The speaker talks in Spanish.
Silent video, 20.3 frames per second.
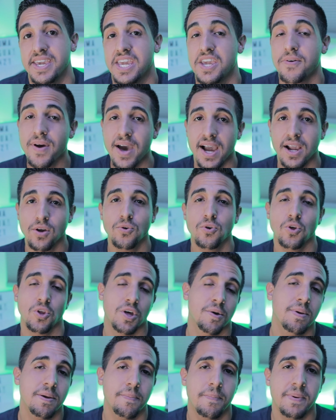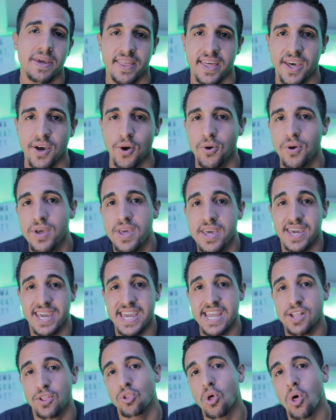y ves alguno de mis videos
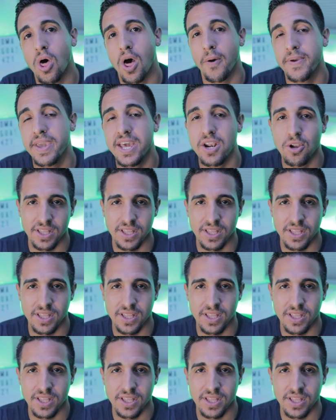y todavía